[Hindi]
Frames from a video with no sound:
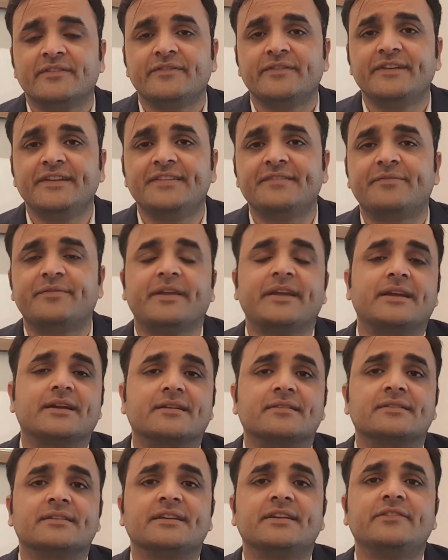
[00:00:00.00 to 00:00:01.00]
फीस पे
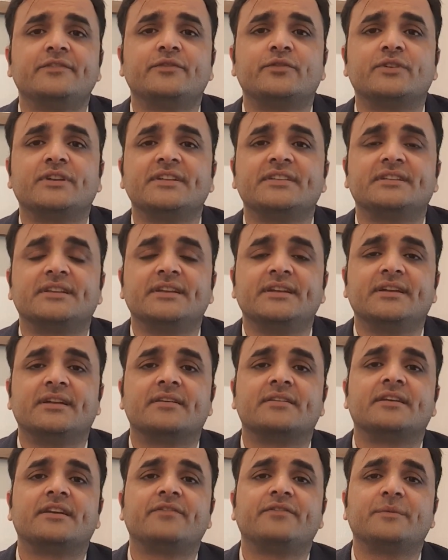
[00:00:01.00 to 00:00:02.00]
करते हैं फोर्टी थ्री
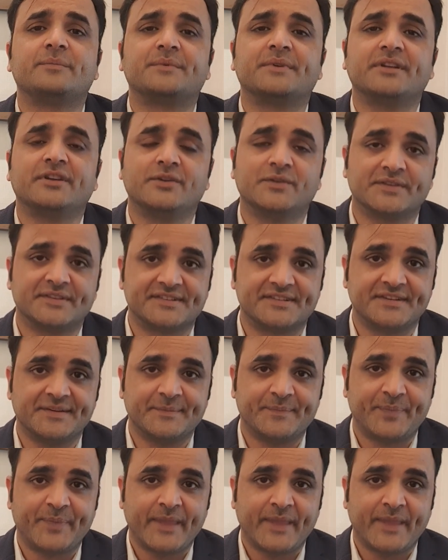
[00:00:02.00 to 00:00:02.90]
हंड्रेड फिफ्टी यू एस डी